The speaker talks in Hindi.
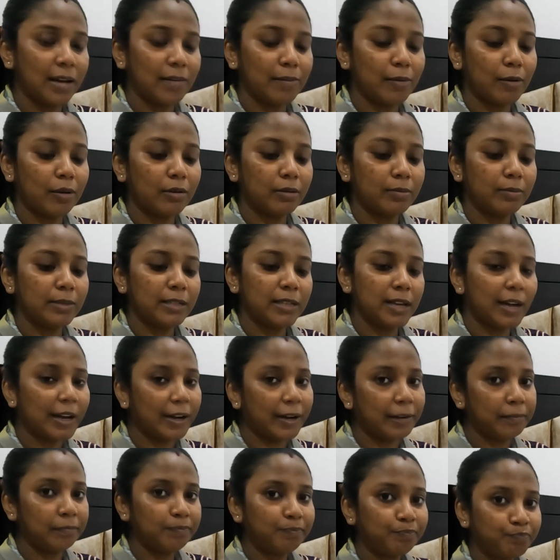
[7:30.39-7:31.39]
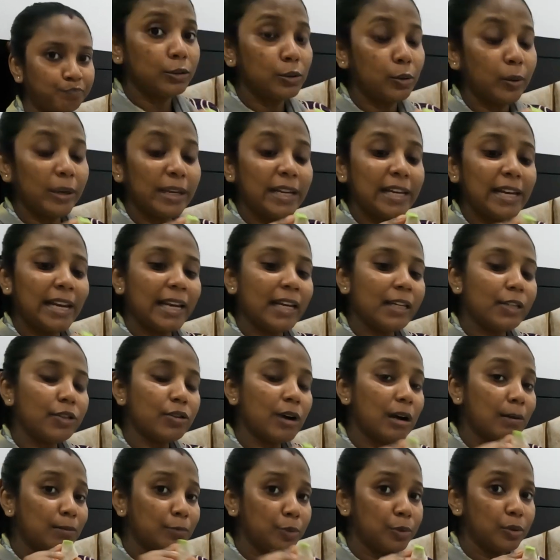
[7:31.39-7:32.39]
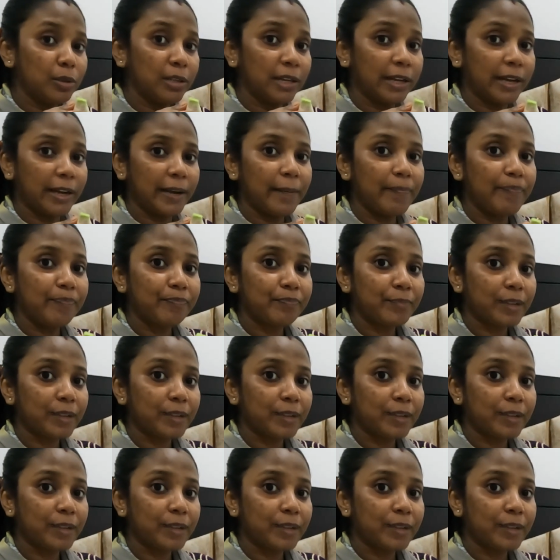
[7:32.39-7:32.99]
है बहुत मीठा है तो ये जो अमरूद है